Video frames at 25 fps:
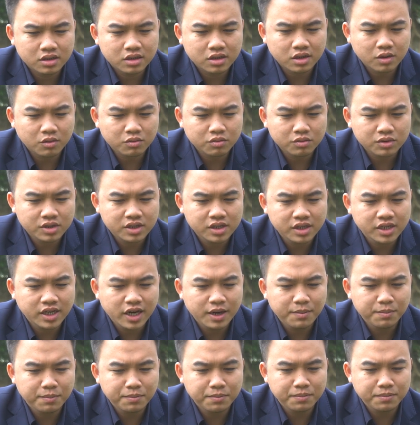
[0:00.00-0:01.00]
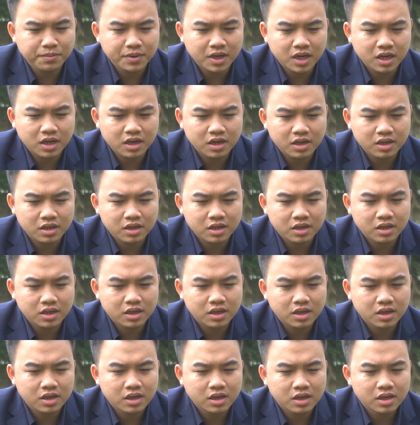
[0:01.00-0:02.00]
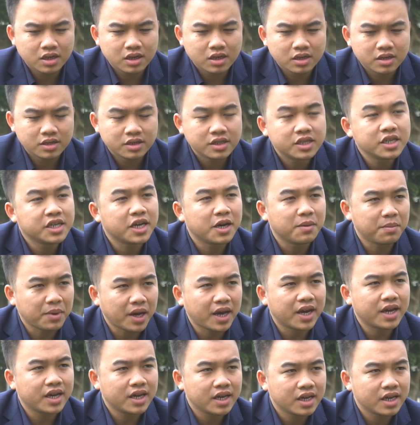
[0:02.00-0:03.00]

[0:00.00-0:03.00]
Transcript: trong SEA Games uh, SEA Games này